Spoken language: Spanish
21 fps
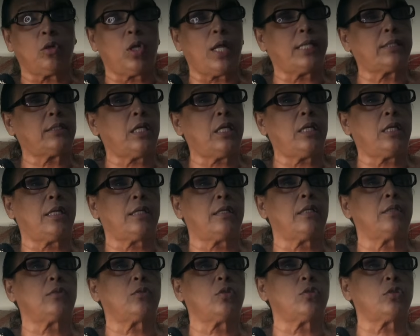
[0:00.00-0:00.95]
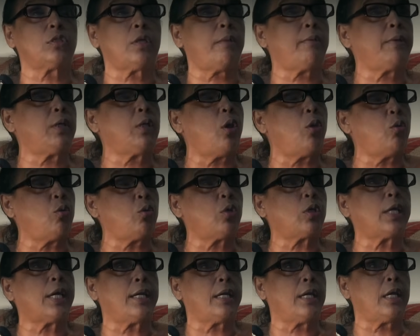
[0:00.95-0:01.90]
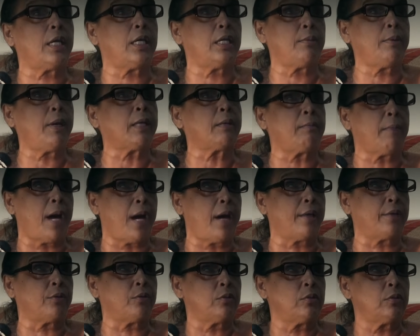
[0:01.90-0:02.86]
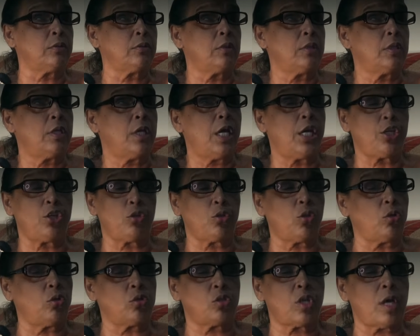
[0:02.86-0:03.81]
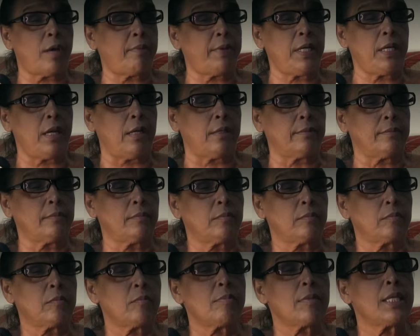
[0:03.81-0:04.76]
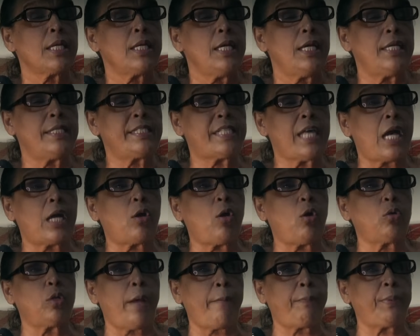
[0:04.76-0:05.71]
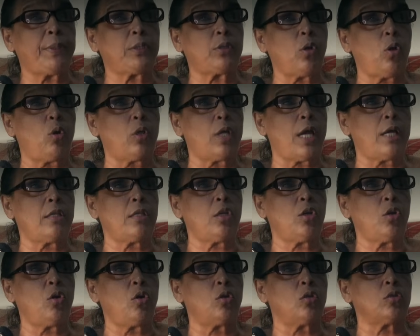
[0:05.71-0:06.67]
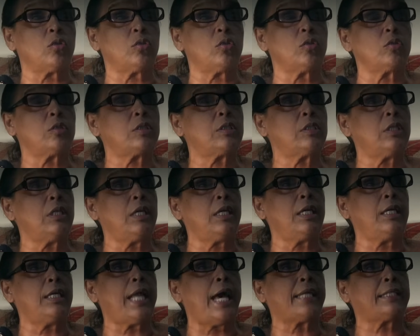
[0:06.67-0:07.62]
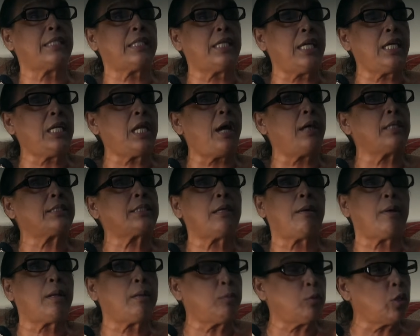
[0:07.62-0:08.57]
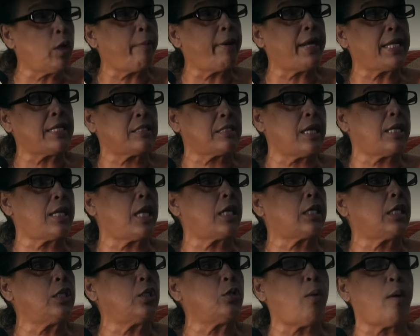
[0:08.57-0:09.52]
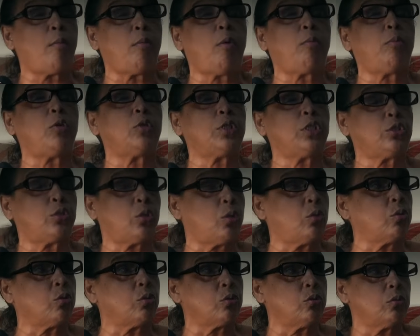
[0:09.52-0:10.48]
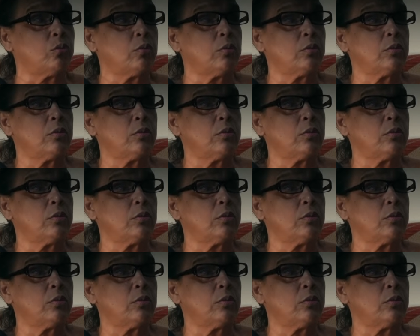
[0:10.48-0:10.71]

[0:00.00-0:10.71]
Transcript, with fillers: no la tiren. Entonces vino uno que iba armado, ellos no lo sabían, y sacó una pistola y dijo, si la tiran se va a una balacera aquí, nos vamos a morir todos.